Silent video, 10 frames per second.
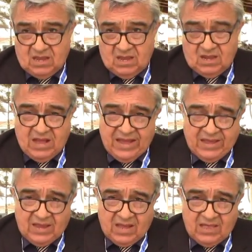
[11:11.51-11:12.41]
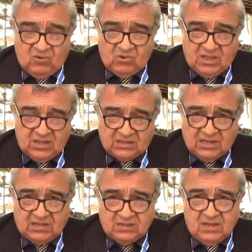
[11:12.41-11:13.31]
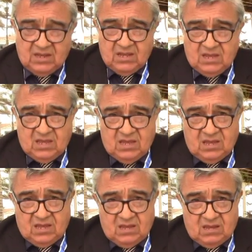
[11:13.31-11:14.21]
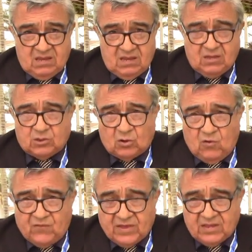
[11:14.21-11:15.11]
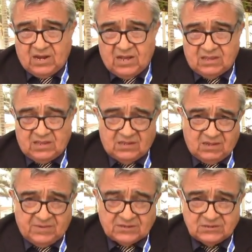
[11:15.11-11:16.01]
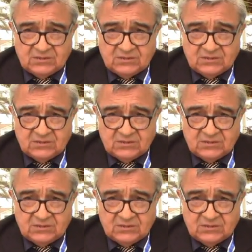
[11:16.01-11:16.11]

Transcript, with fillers: encaja en cada una de estas eh, estrofas de las décimas.